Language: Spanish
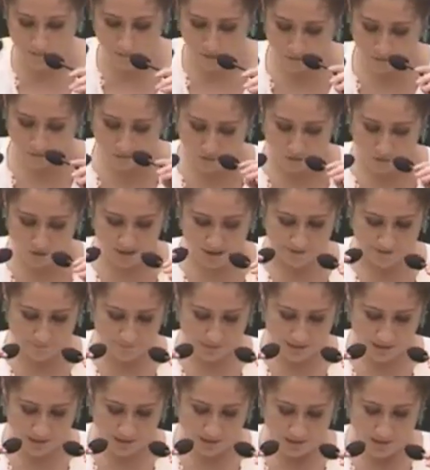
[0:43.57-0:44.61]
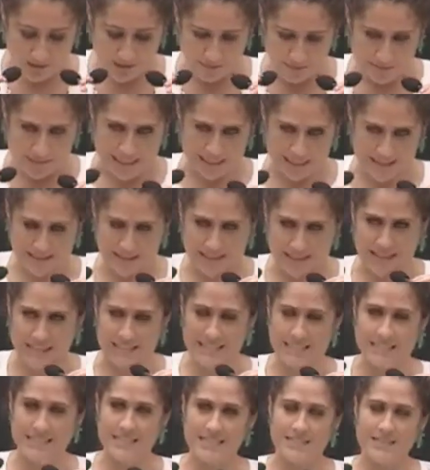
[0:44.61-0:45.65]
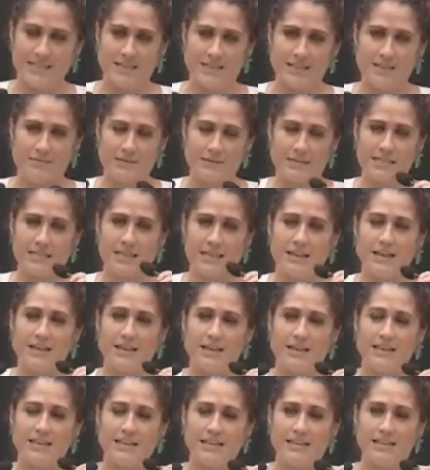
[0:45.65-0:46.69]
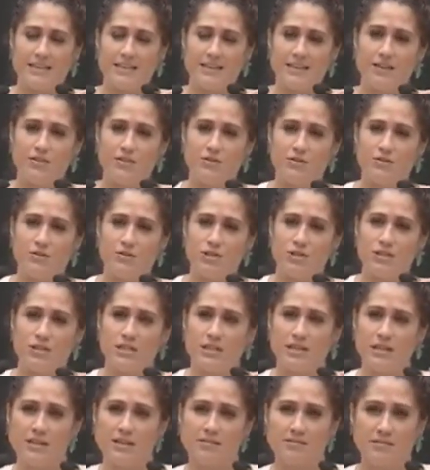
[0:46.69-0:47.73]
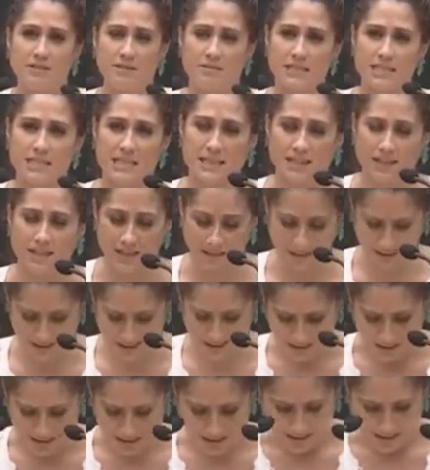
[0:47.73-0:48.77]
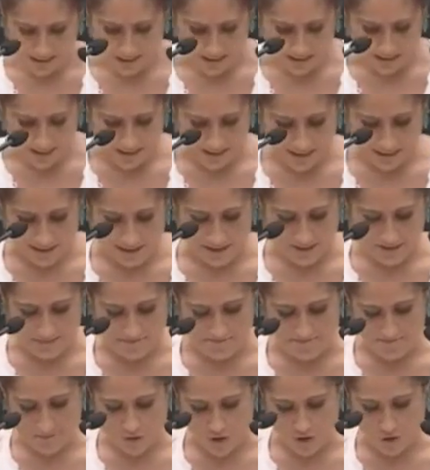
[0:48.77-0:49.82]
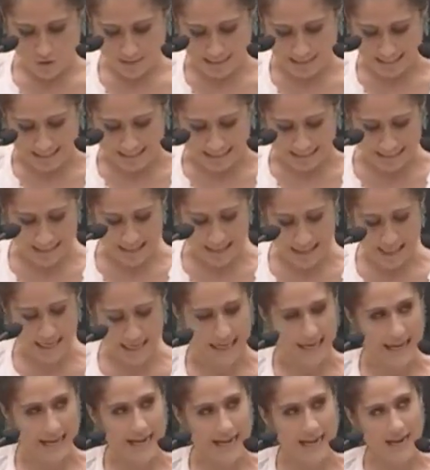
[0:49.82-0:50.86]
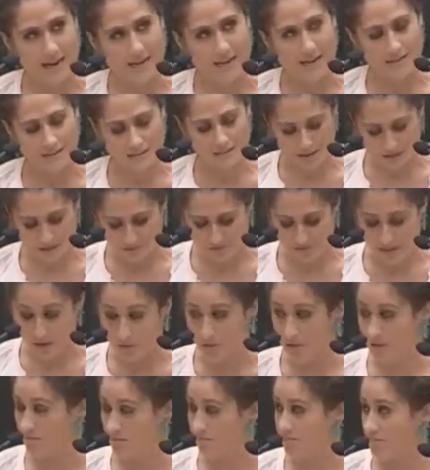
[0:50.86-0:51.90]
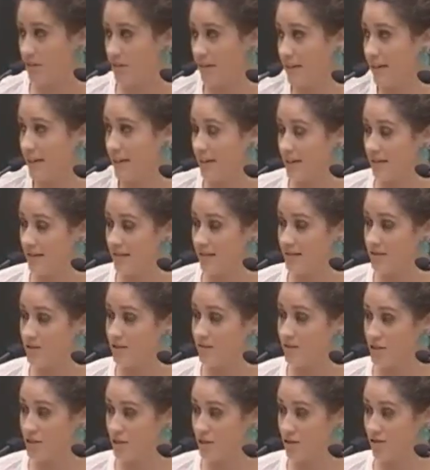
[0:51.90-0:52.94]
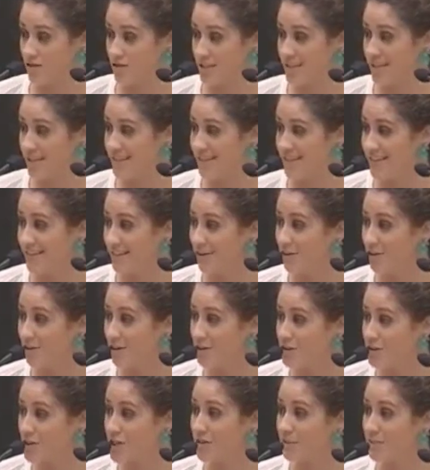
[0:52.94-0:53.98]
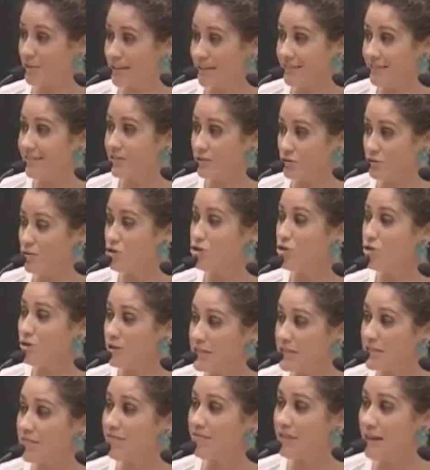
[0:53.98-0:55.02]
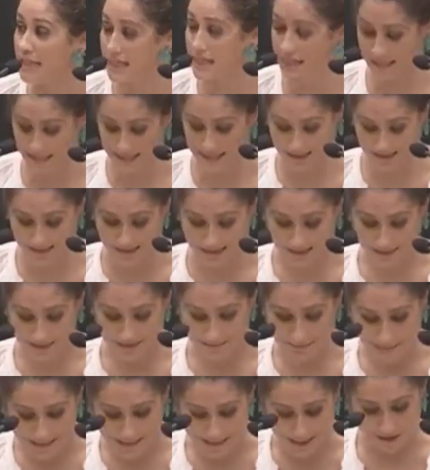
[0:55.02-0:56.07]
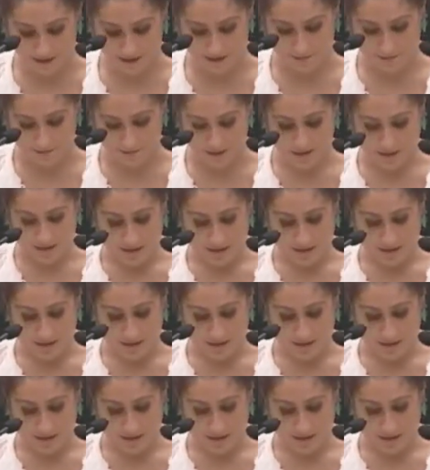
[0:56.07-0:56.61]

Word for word: profunda. Verán, existe diversidad de criterios y diversidad mm, sobre el alcance real del fraude. En realidad son estas cosas que tiene lo que no se ven, no es fácil medirlo.